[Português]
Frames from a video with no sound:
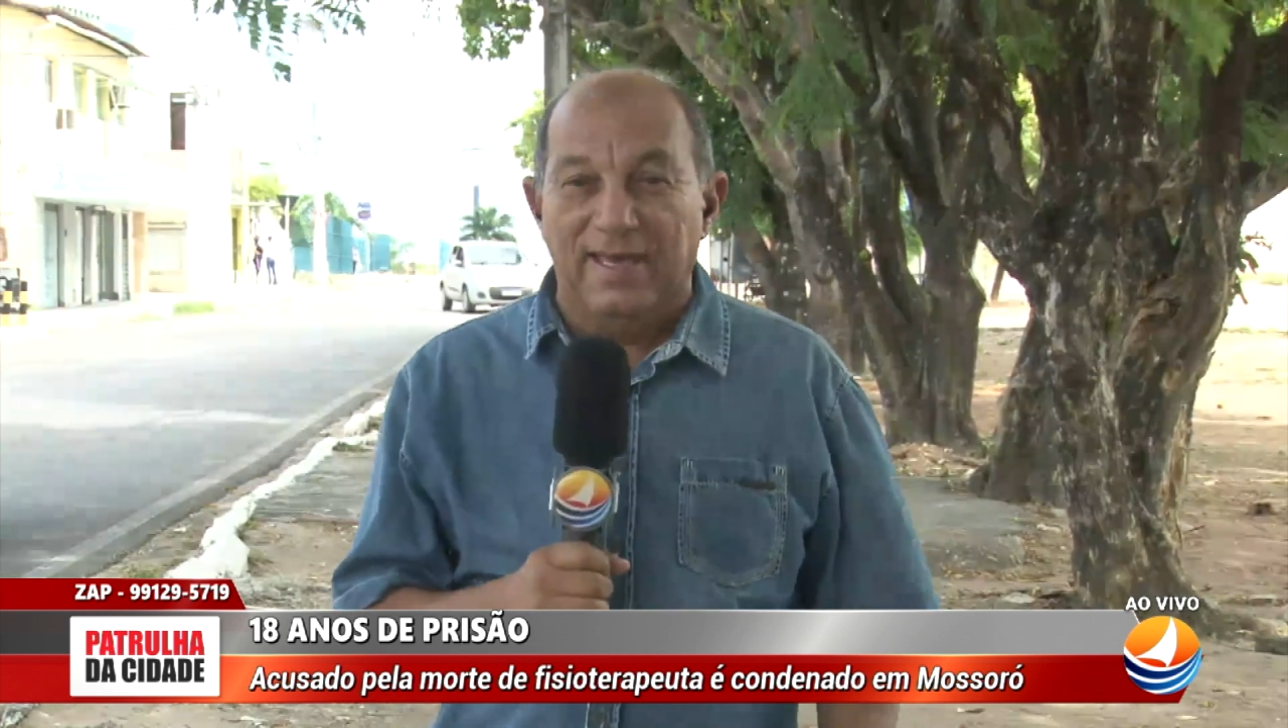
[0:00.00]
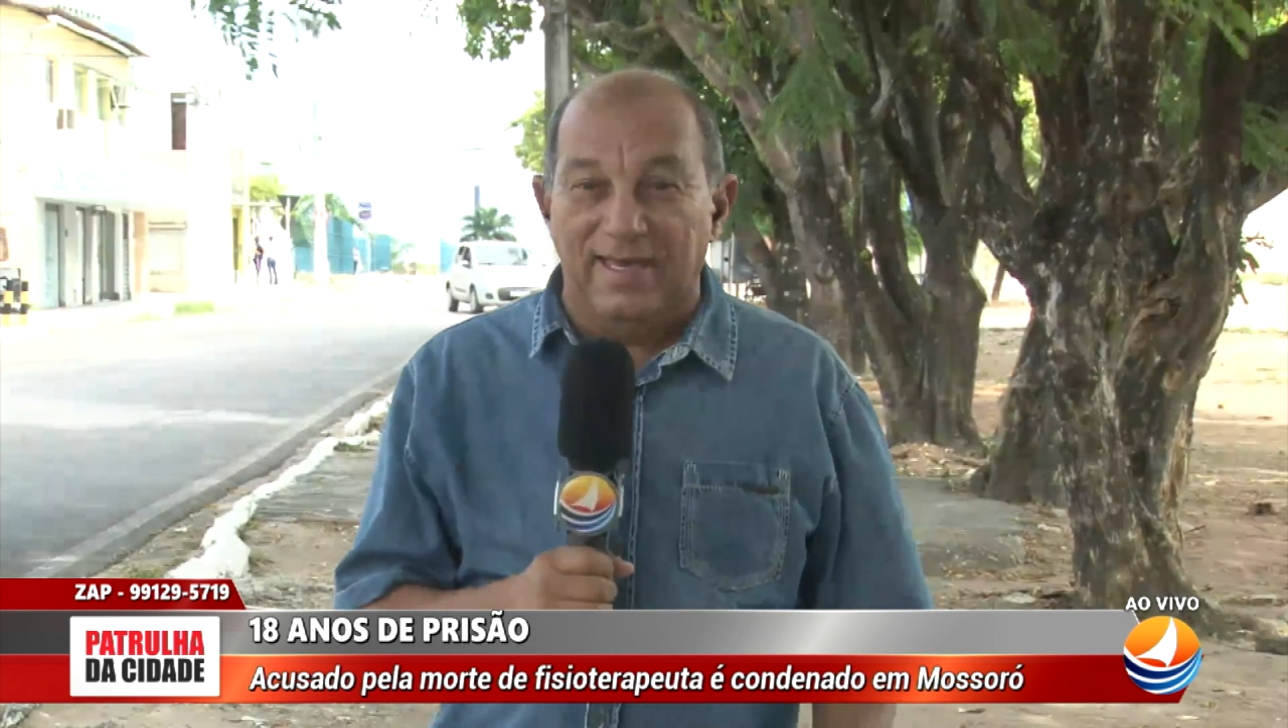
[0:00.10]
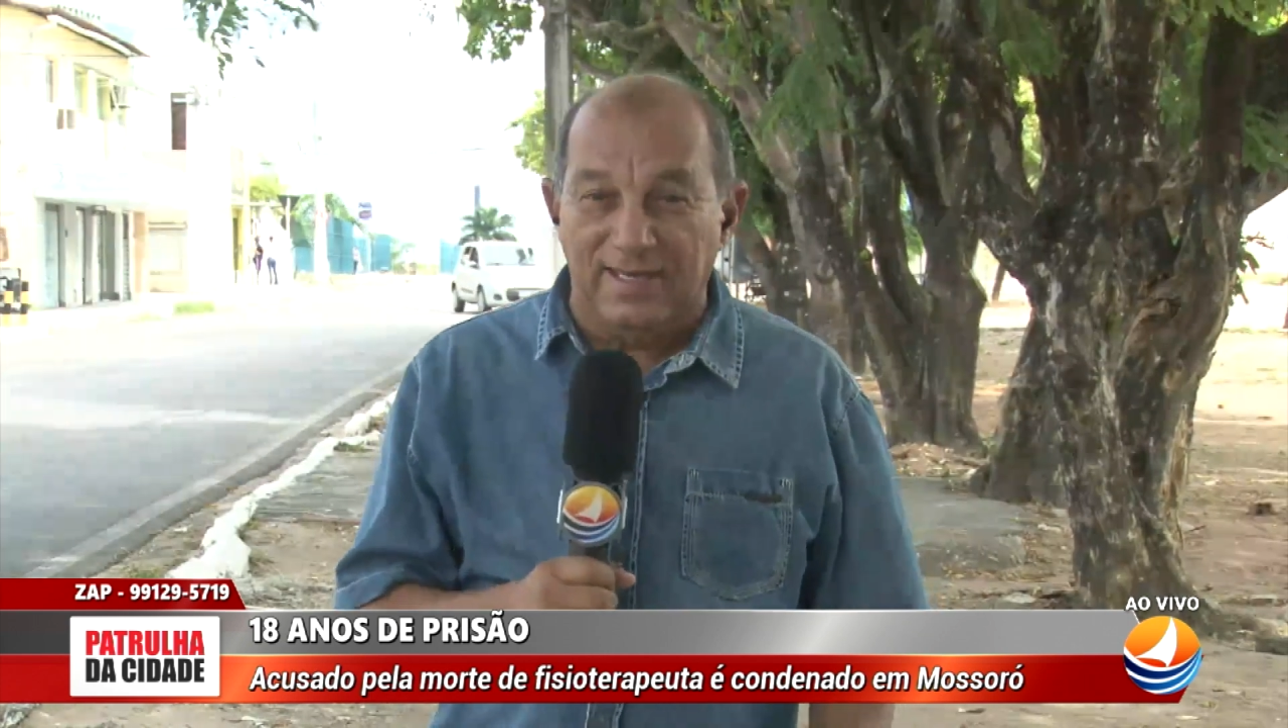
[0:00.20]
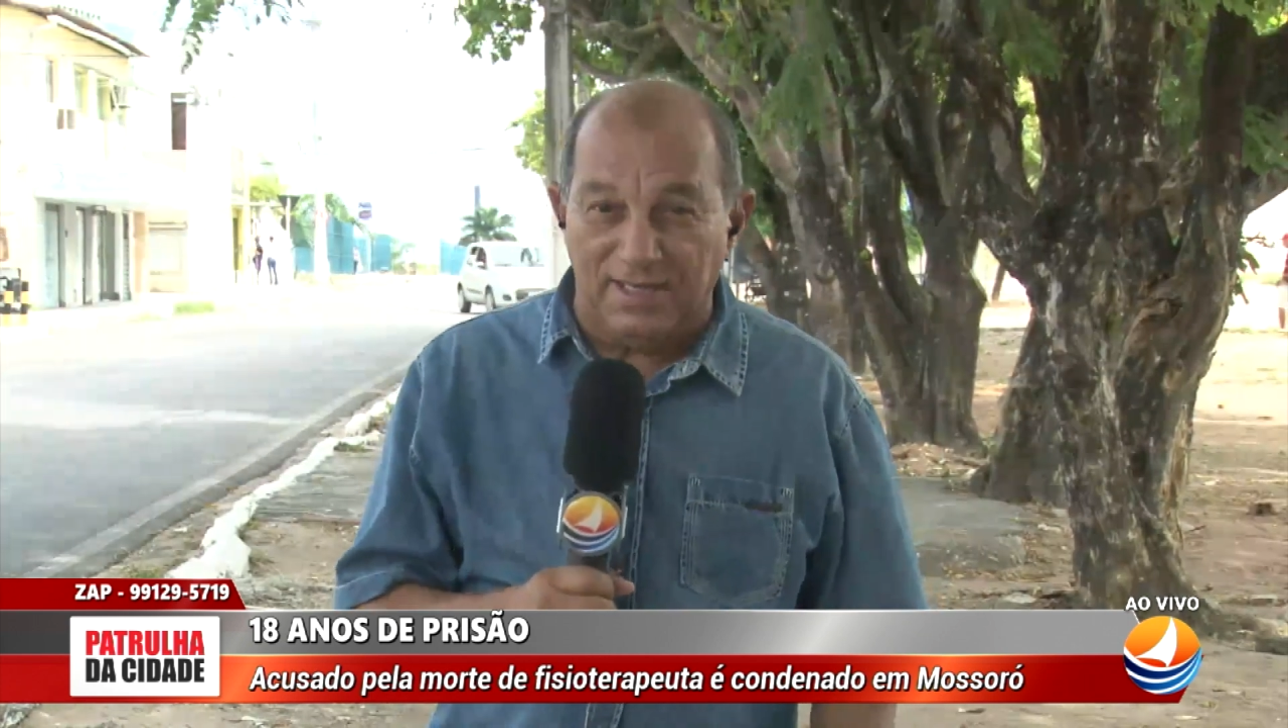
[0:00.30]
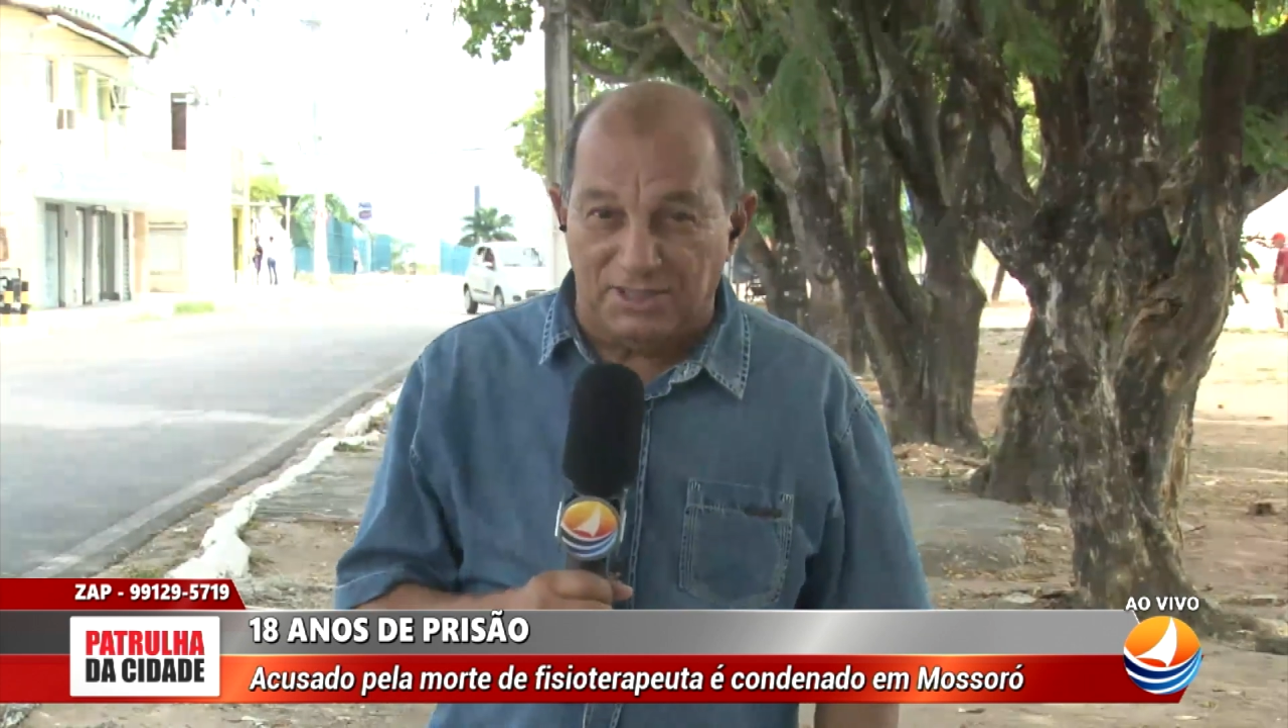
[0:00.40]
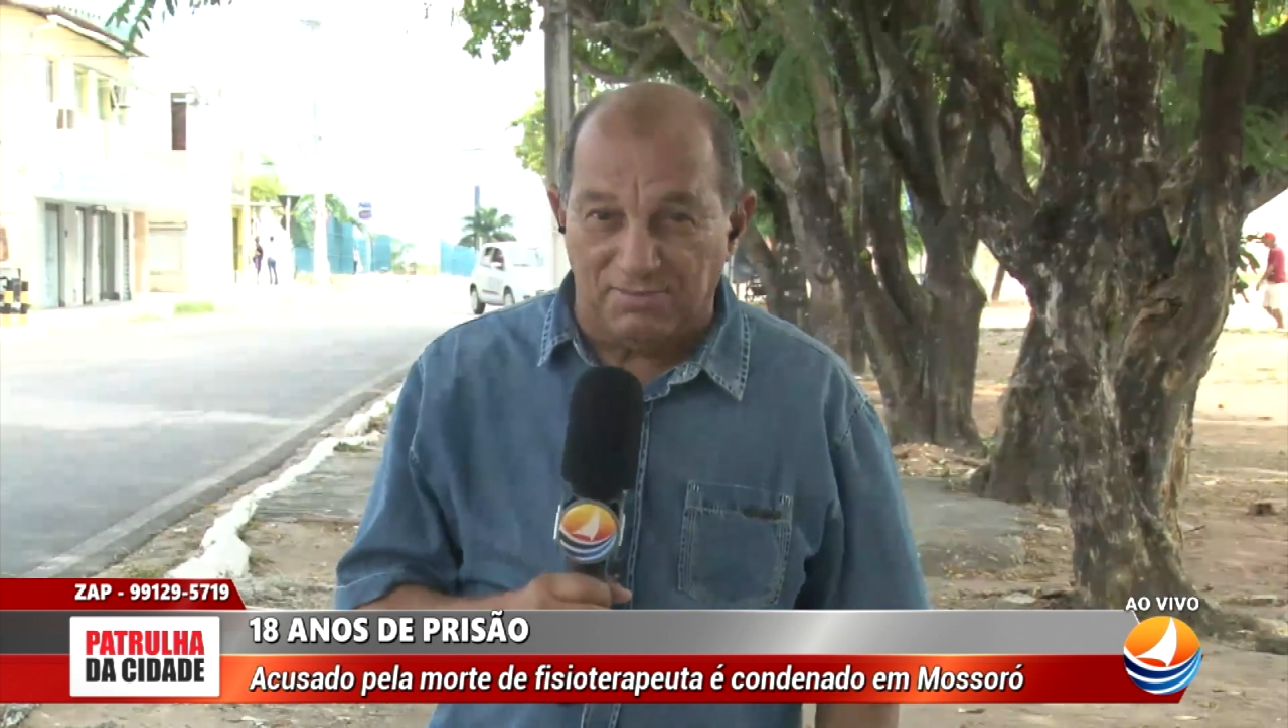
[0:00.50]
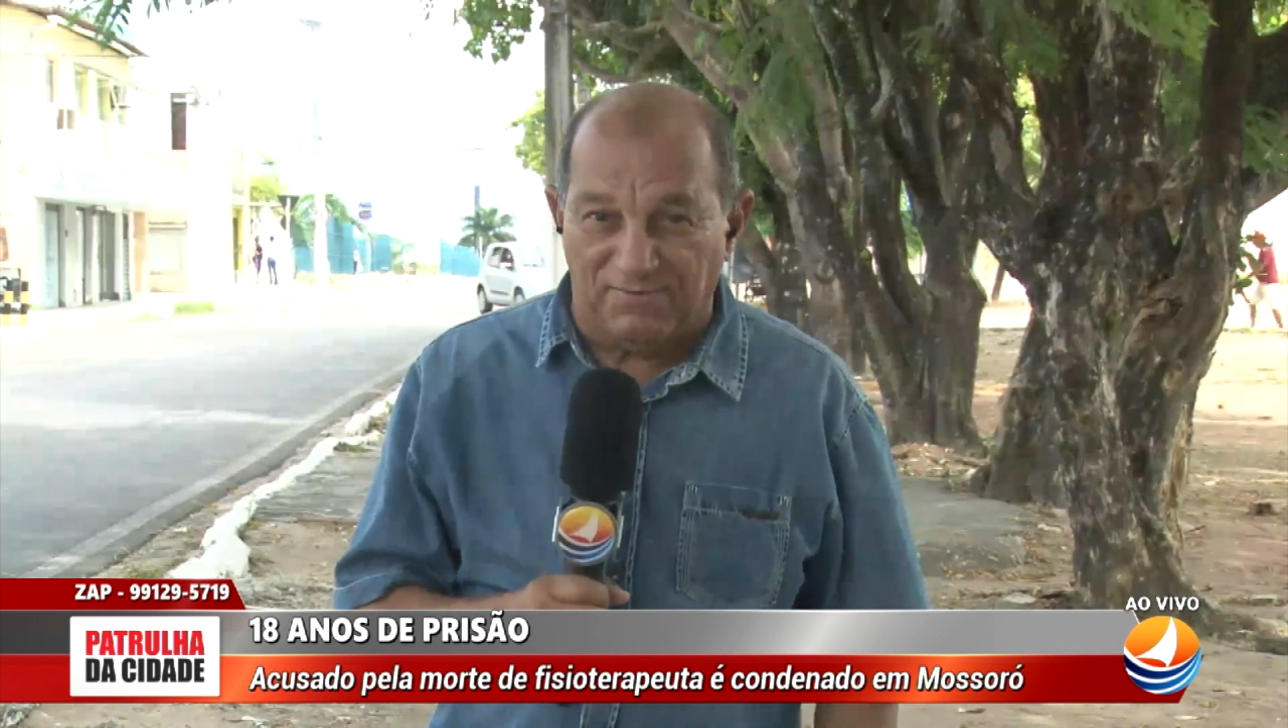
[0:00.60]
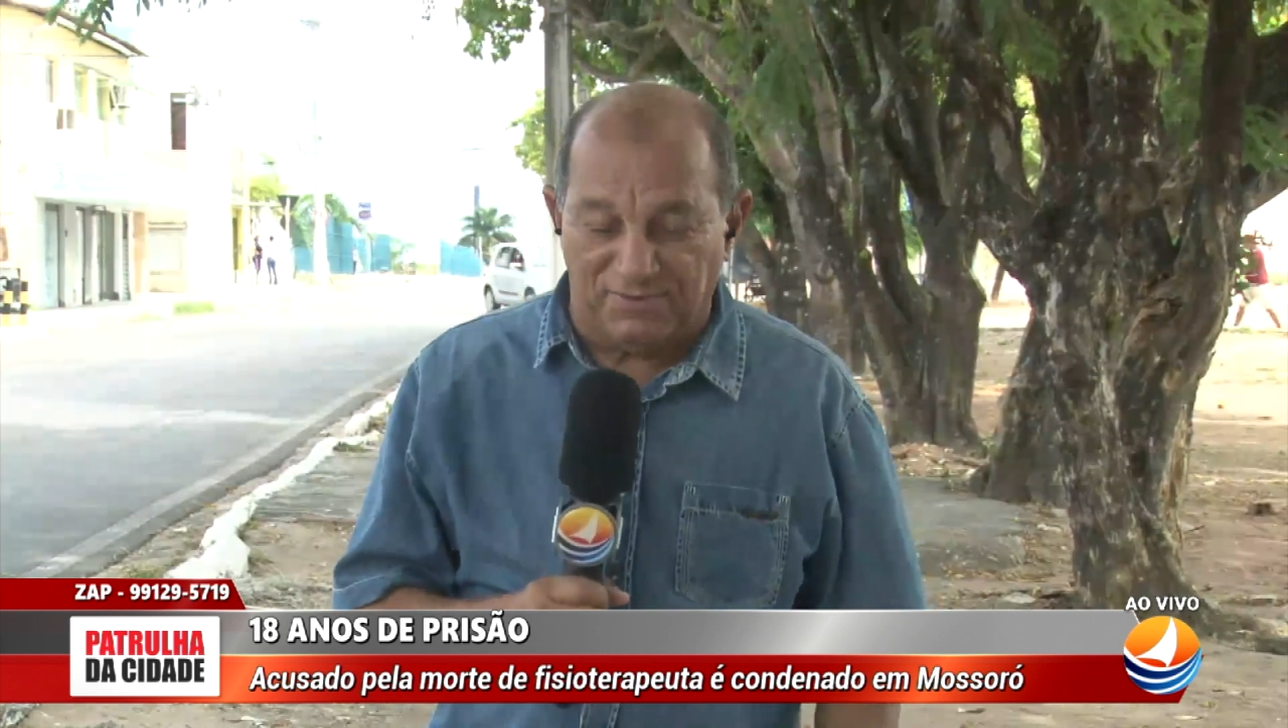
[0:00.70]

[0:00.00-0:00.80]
em regime